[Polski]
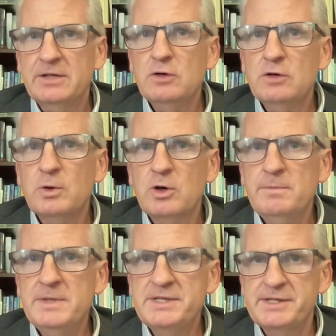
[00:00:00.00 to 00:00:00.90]
I ta nowa
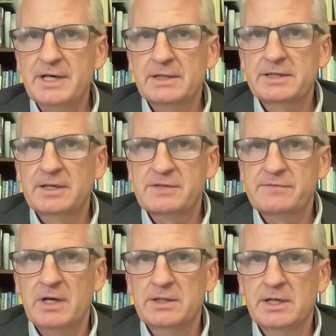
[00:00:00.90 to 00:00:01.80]
komisja,
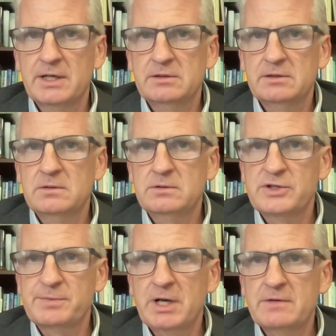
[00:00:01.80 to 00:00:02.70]
tak zwana, do,
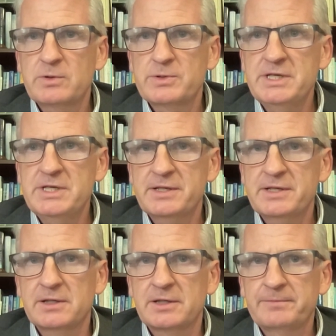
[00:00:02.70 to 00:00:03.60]
do spraw
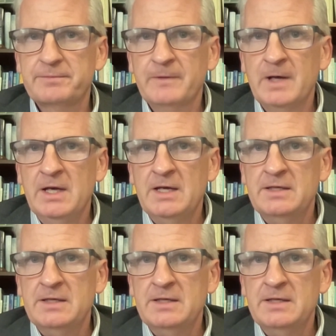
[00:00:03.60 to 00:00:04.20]
rosyjskich,